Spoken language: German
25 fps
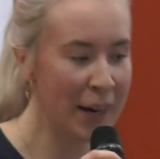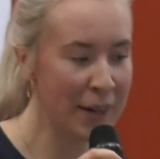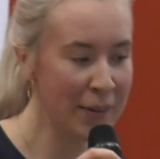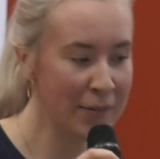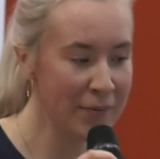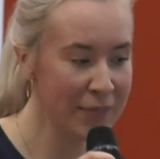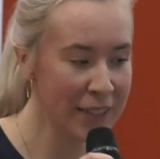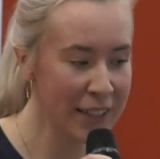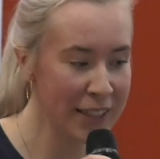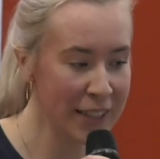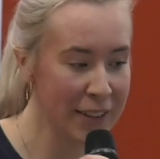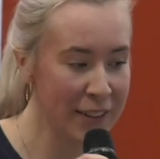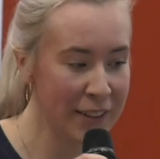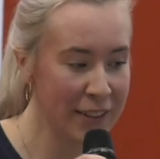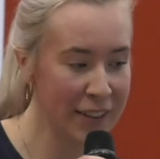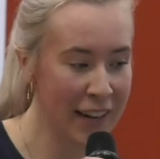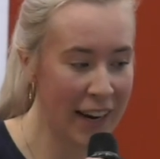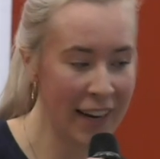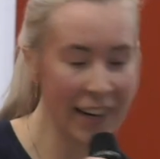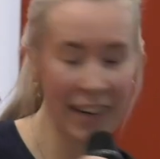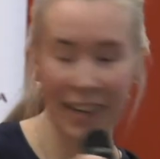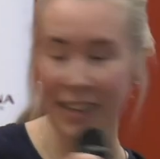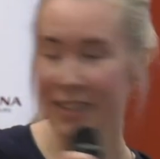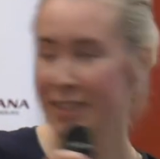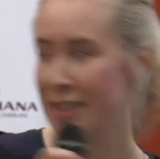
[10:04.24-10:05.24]
Ähm, genau,
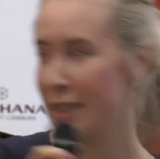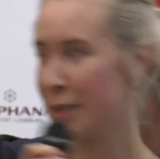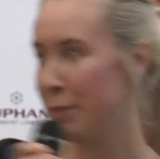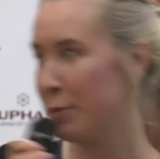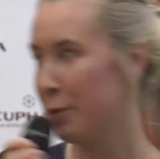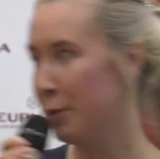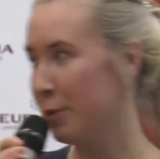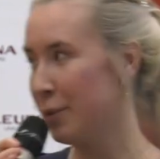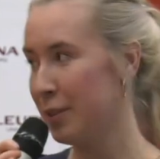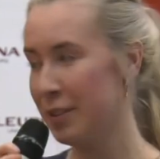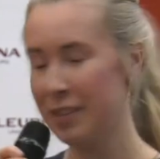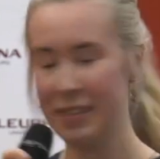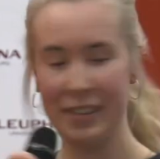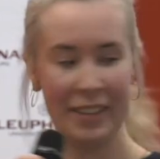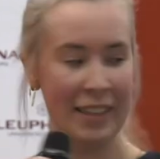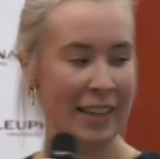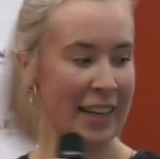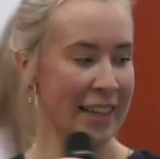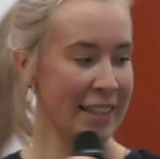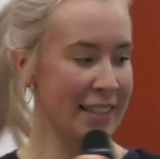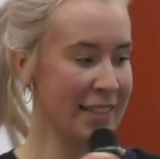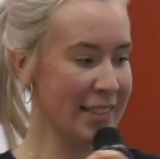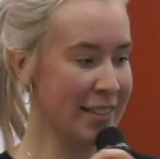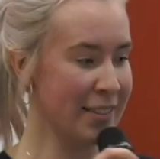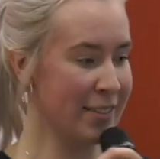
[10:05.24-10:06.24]
ein letzter Punkt, die
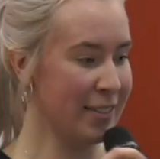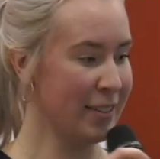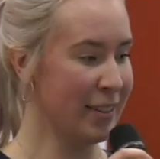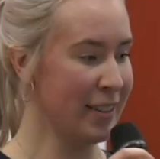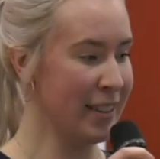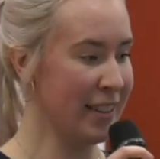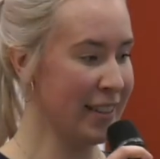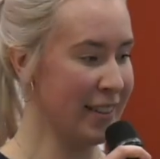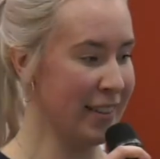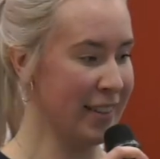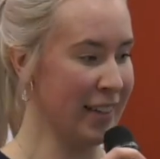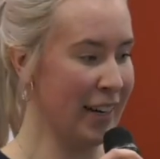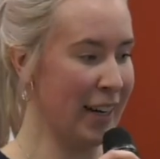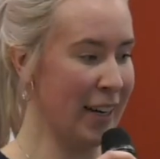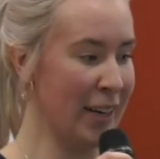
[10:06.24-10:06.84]
letzte Folie.